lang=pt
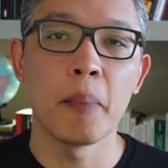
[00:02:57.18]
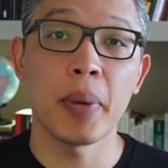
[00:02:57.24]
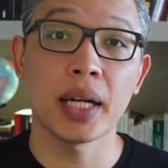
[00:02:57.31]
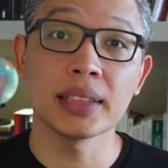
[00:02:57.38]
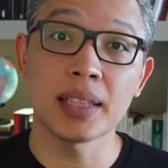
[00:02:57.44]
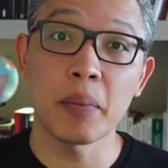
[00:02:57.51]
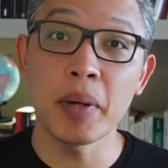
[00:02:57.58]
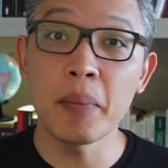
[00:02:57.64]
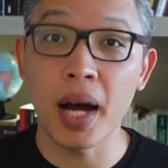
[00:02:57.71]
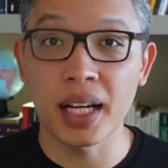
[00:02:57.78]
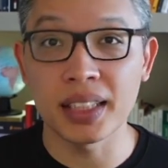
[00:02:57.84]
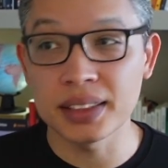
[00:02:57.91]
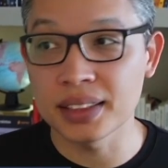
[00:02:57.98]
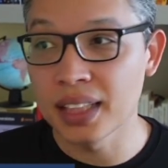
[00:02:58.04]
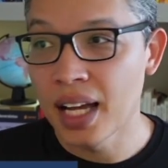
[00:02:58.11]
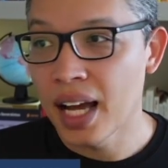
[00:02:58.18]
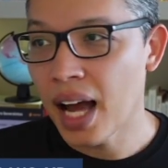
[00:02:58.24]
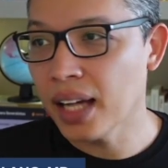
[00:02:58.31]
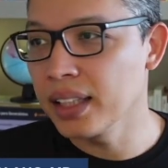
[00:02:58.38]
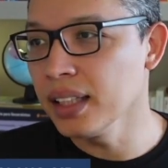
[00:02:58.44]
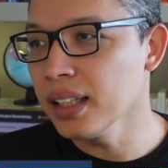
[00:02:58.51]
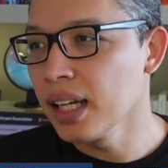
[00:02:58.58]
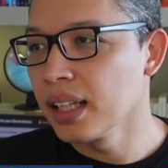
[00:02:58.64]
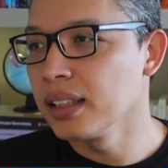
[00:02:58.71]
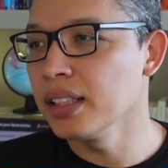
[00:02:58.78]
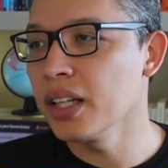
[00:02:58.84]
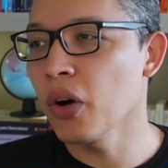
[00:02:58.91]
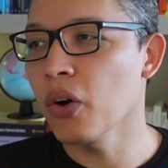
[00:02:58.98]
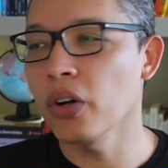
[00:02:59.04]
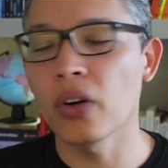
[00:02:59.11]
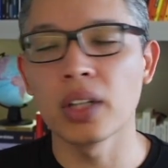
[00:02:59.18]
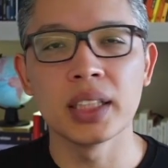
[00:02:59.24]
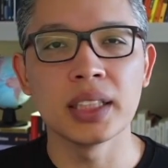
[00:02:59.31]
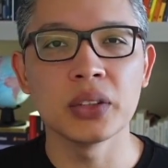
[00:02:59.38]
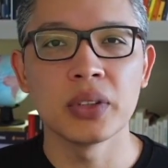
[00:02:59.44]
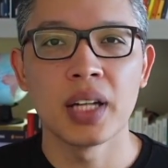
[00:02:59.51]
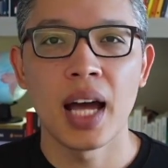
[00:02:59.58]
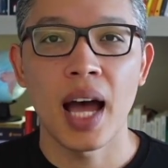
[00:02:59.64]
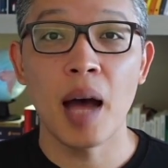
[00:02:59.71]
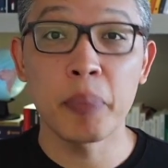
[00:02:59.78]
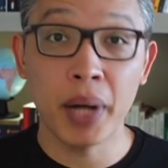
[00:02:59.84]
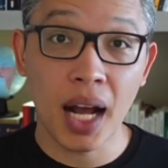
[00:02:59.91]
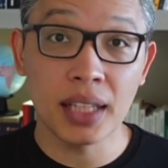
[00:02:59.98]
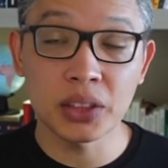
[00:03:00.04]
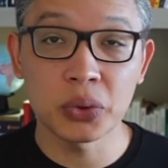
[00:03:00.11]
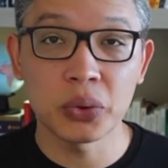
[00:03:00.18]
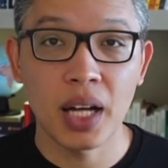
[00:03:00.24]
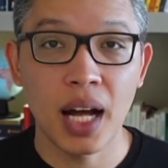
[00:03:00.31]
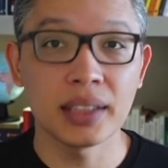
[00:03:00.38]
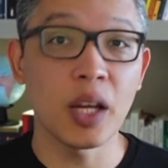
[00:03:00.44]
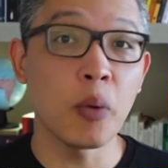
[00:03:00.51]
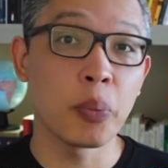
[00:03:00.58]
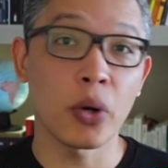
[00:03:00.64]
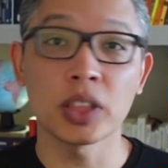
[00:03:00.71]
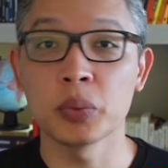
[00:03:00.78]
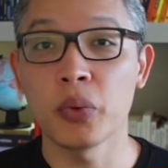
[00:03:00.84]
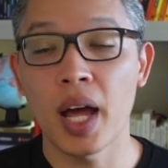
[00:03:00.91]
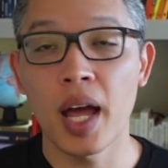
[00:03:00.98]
para para saber mais. Aqui, Daniel Coriolano, abraço, até o próximo